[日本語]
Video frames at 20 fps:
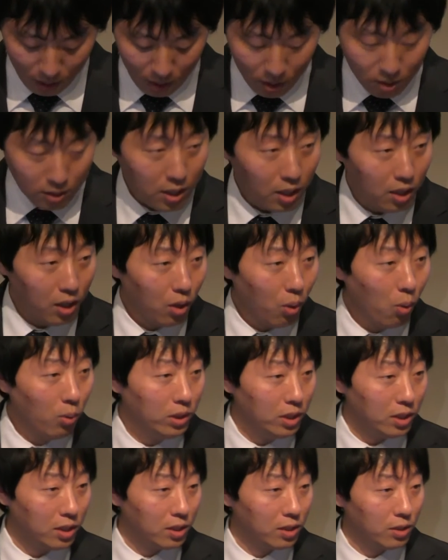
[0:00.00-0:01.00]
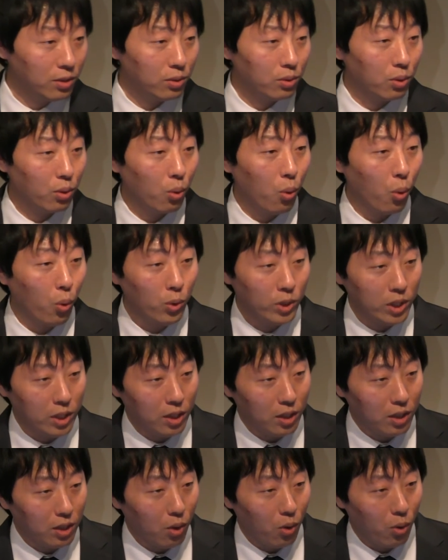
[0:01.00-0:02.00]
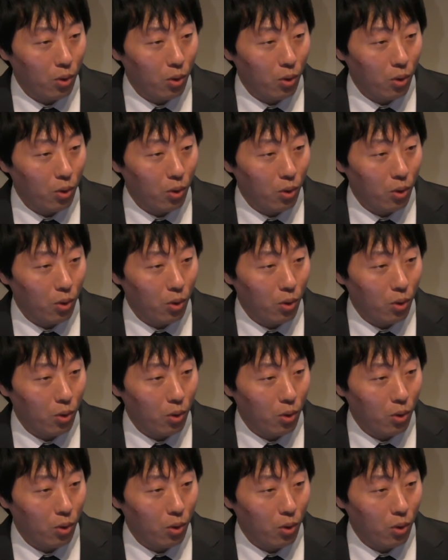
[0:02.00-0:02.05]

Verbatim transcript: ぜひ本日ここに